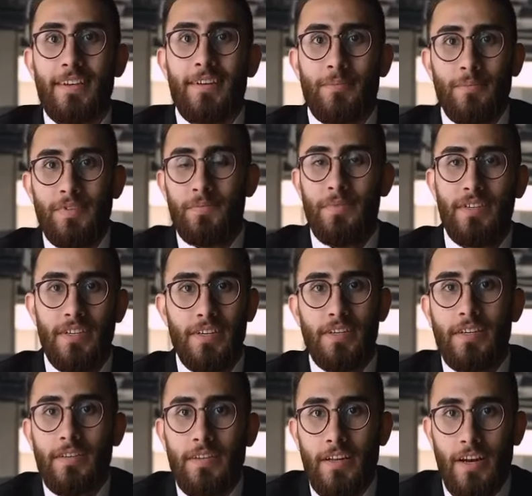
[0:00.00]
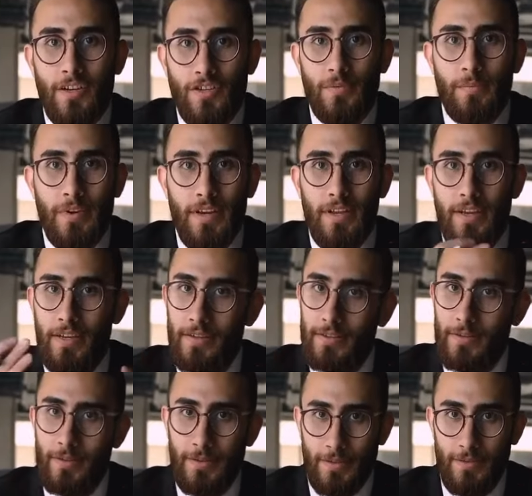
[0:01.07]
अपना खुद का एजुकेशनल
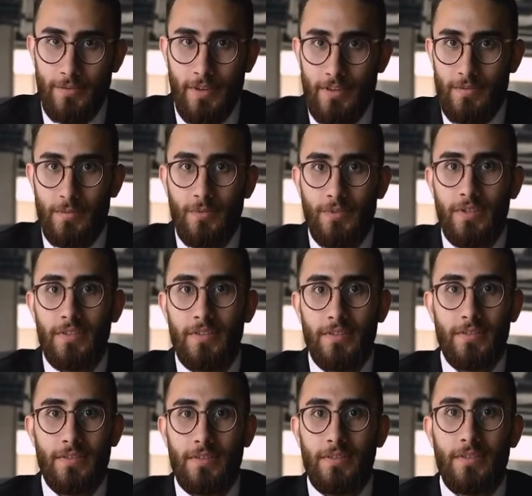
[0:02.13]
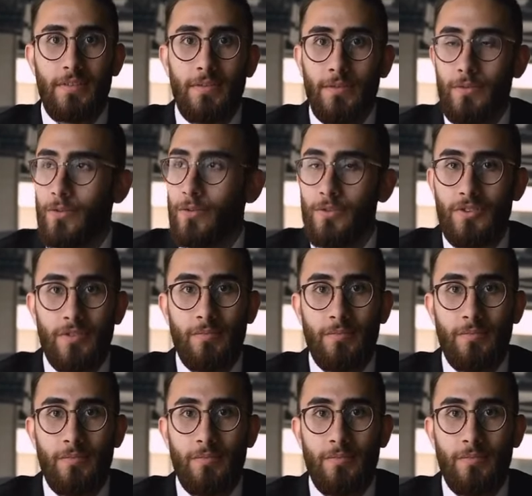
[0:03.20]
बिजनेस स्टार्टअप करने की संपूर्ण जानकारी